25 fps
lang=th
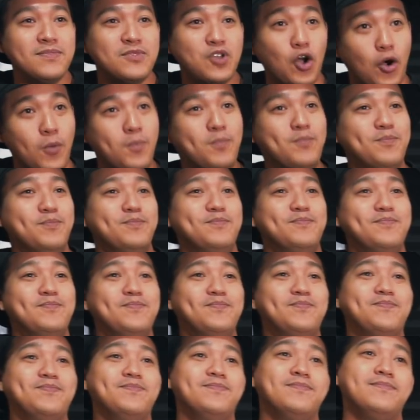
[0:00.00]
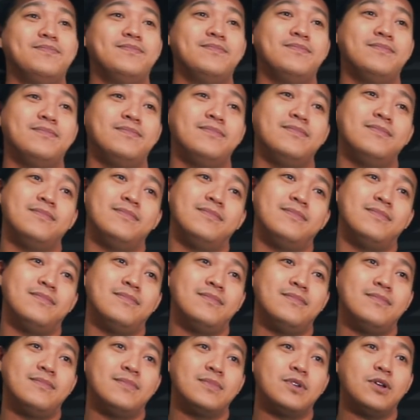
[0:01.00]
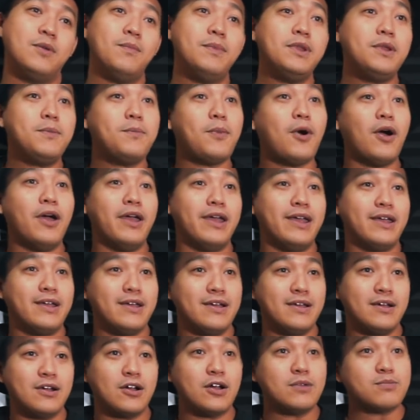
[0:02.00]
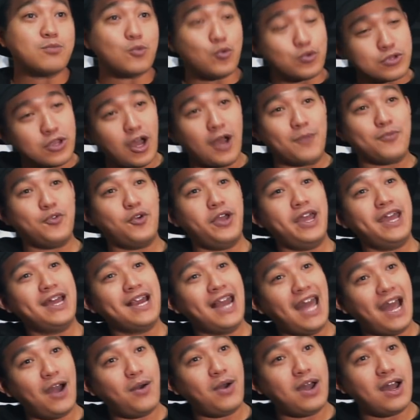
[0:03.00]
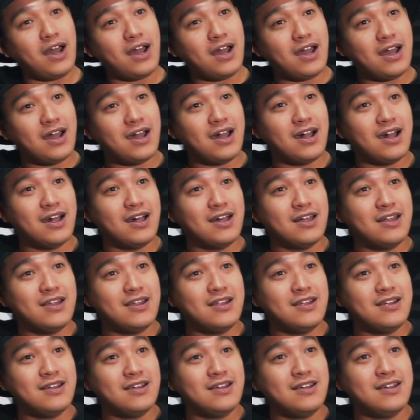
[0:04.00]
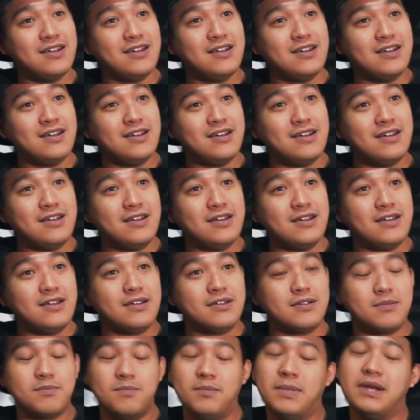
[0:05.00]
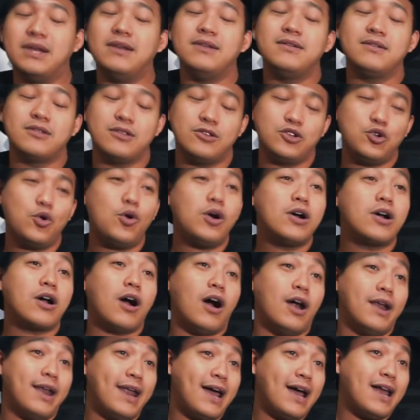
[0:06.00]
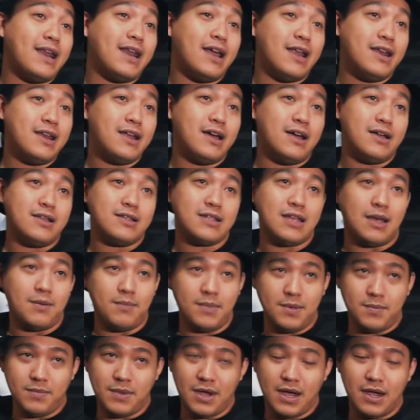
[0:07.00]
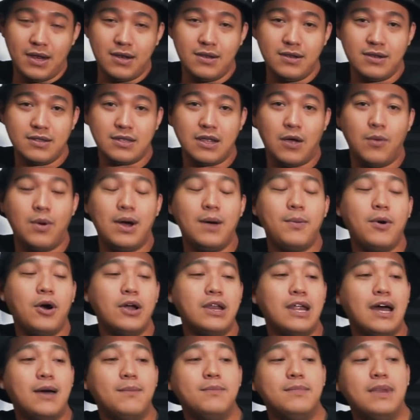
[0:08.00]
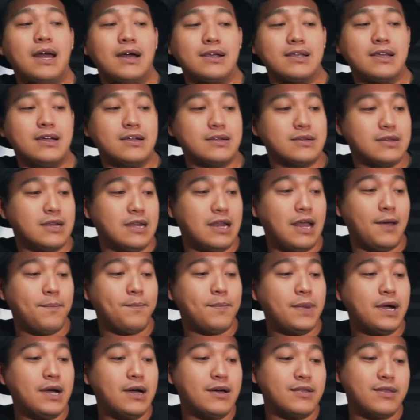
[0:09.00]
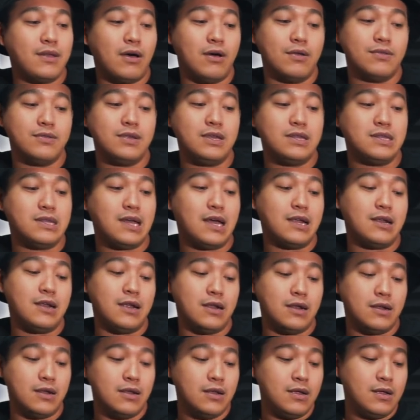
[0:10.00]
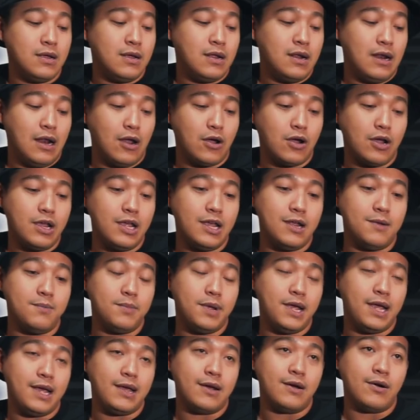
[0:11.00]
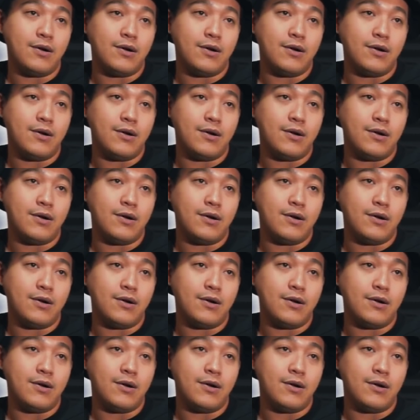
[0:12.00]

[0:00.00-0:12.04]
จบแล้วเพลงอ่ะก็ไม่ได้ปล่อยก็กูตอบตัวเองแล้วอ่ะตอนนี้ทำอย่างนั้นอยู่มันช่วงก่อนหน้านั้นอ่ะทำแบบนั้นแต่ว่าพอทำหลังจาก The Rapper 2 ซีซั่นนะแล้วก็เห็นเพลง